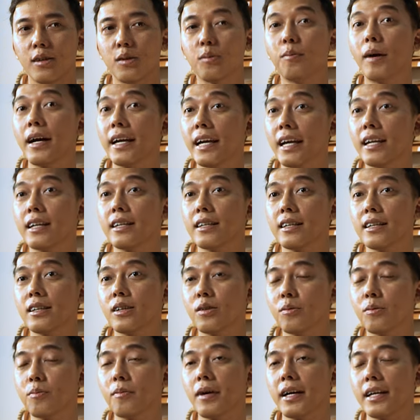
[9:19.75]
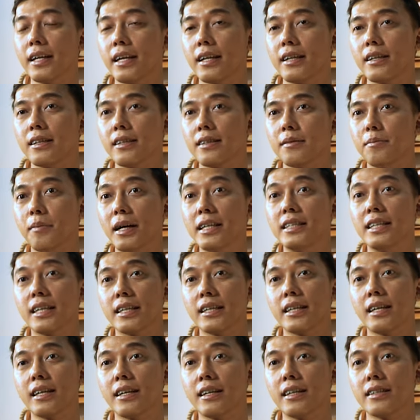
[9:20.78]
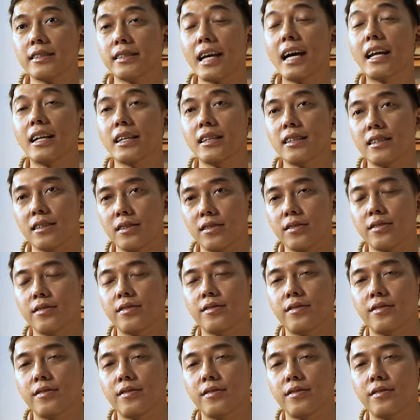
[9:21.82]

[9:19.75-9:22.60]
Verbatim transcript: lumayan lumayan banyak yang cari gitu